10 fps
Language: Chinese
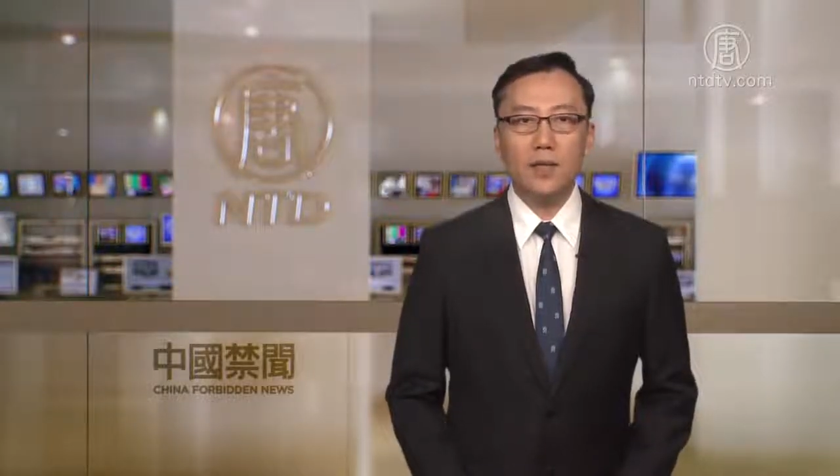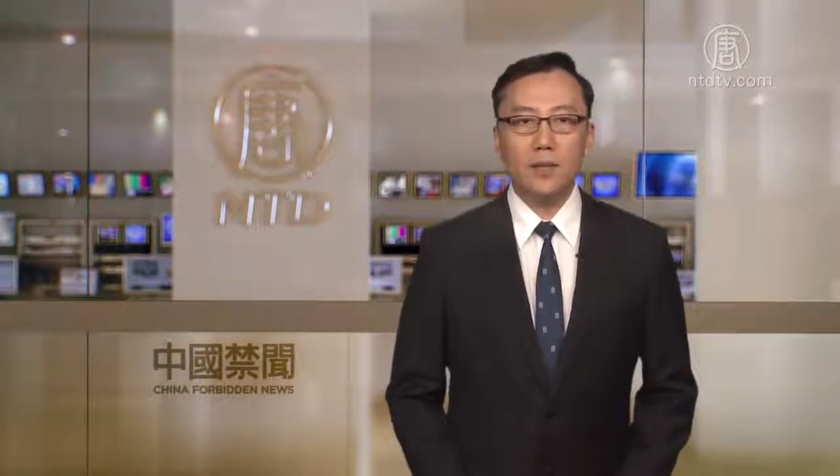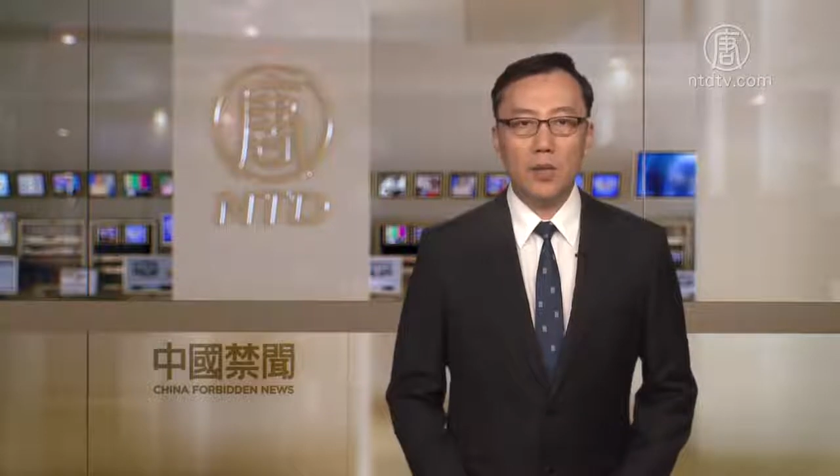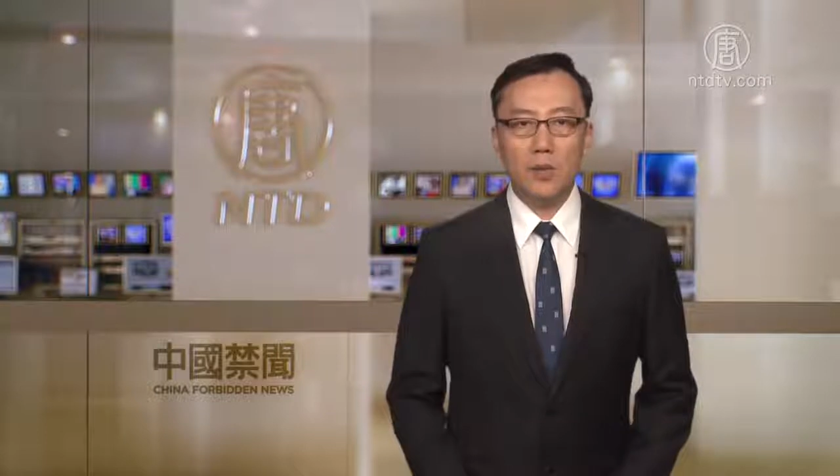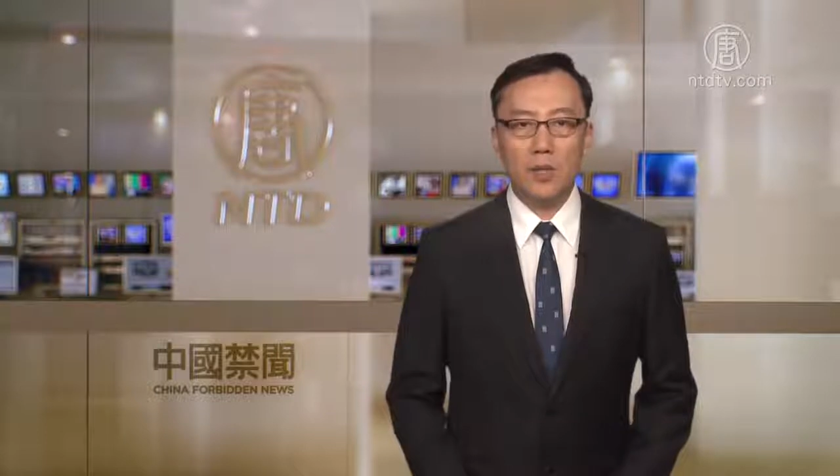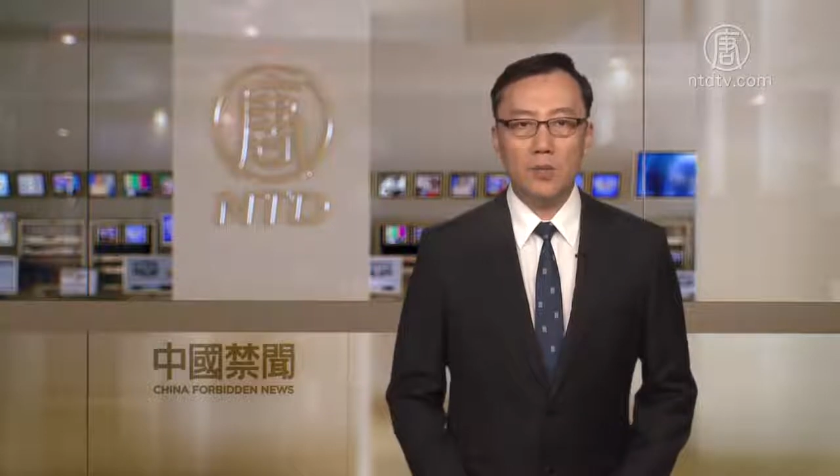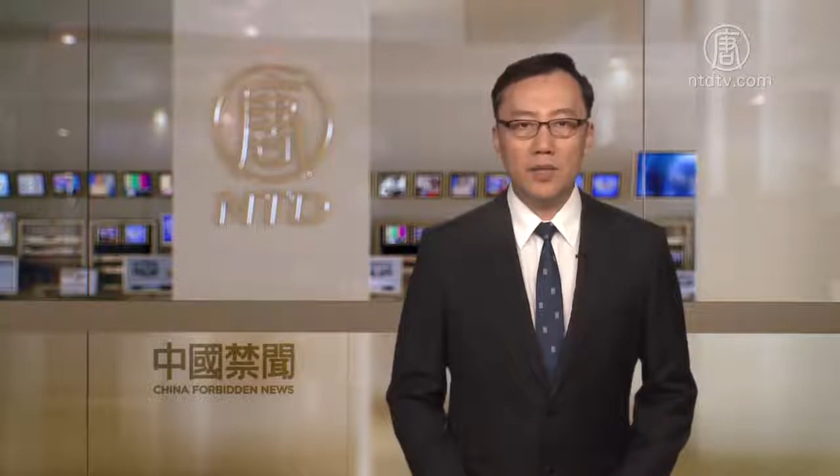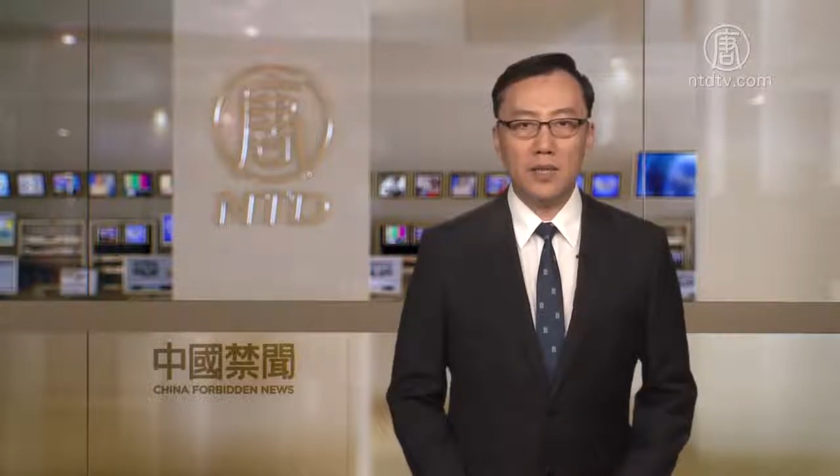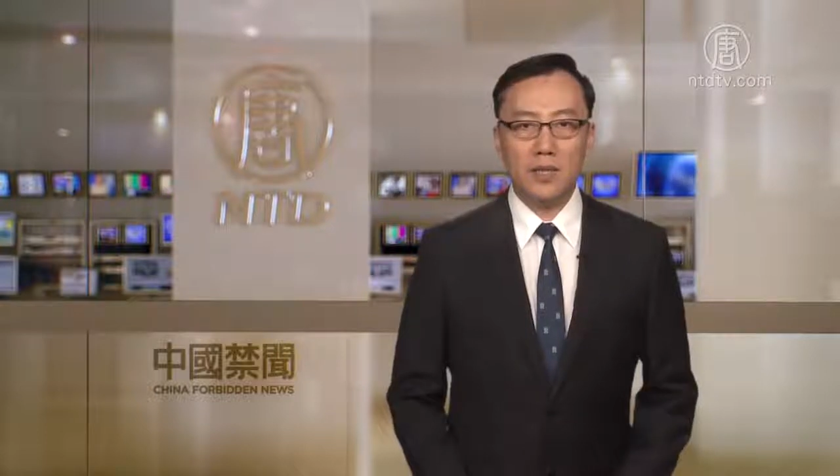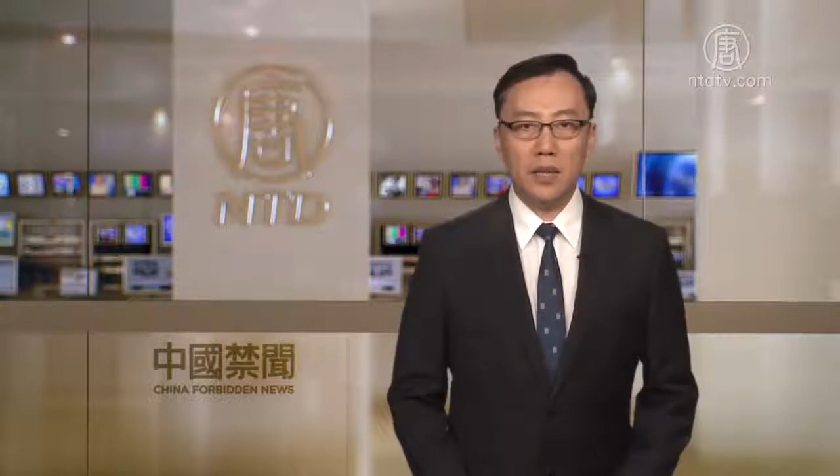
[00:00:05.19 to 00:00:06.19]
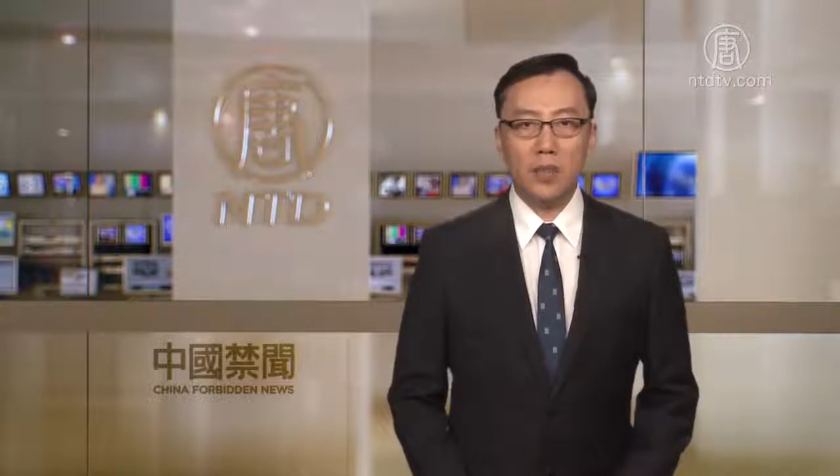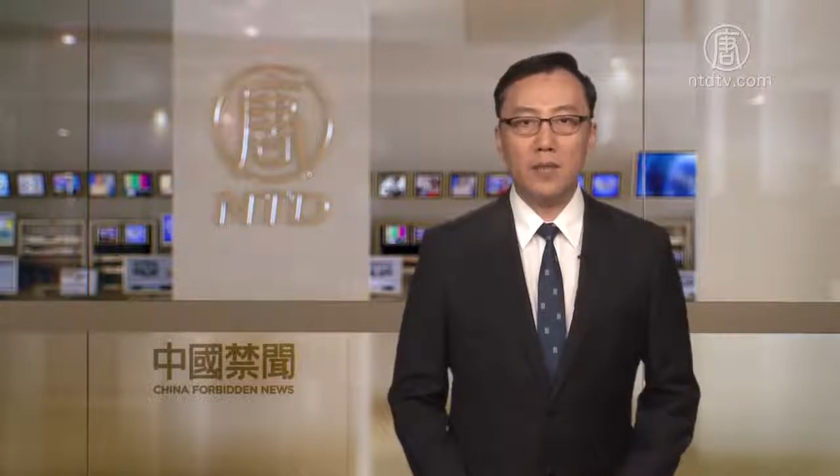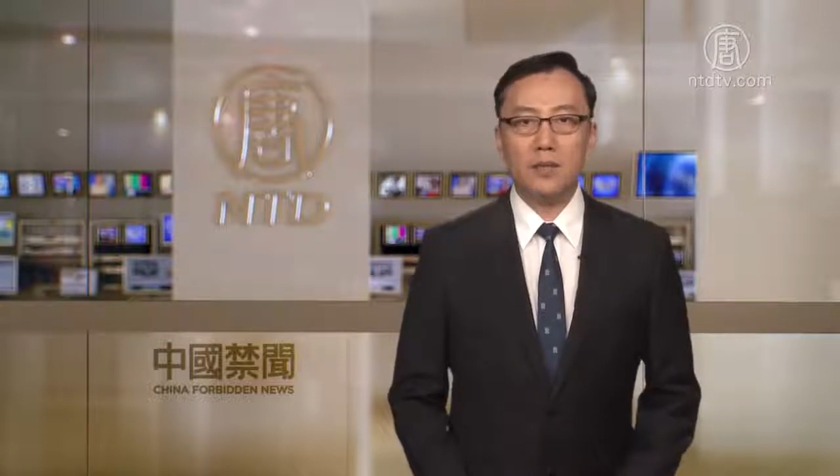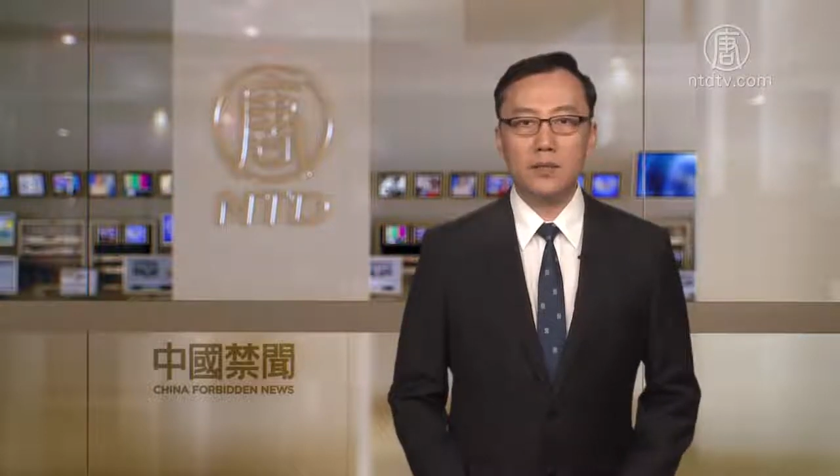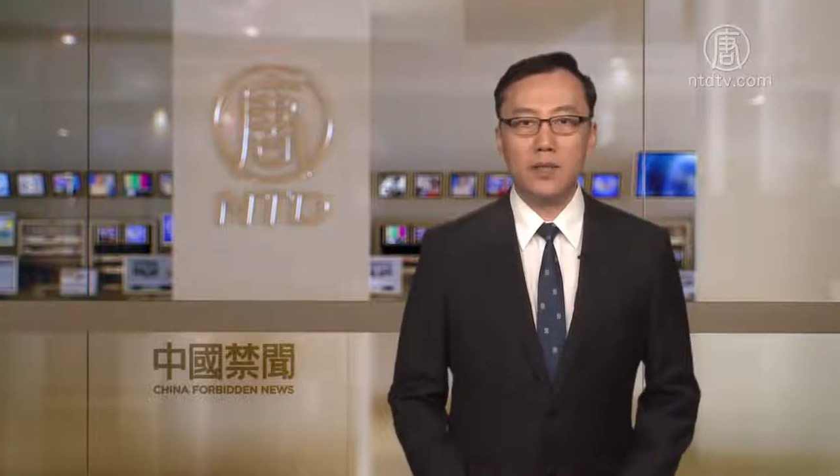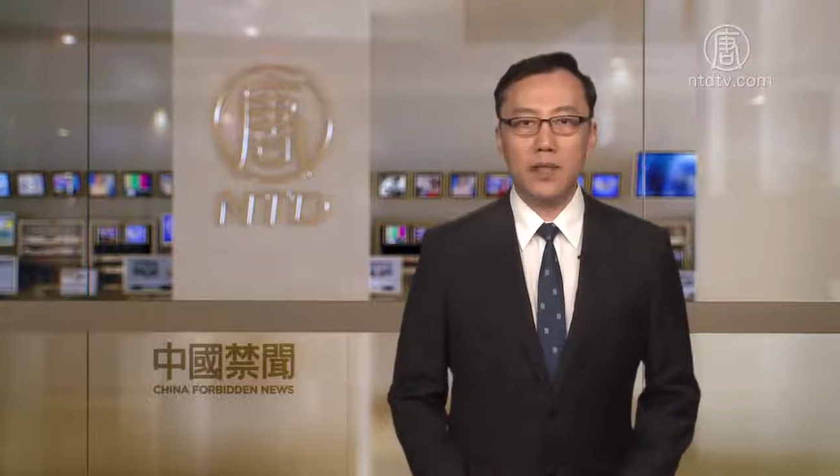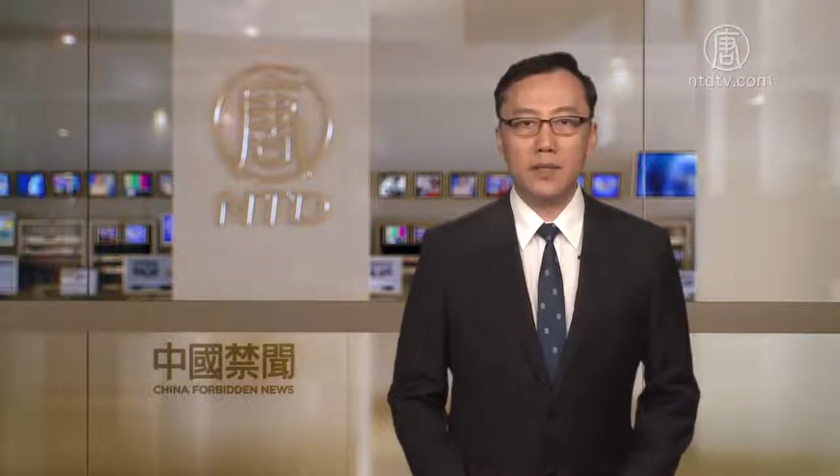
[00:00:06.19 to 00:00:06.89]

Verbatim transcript: 美国联邦检察官正在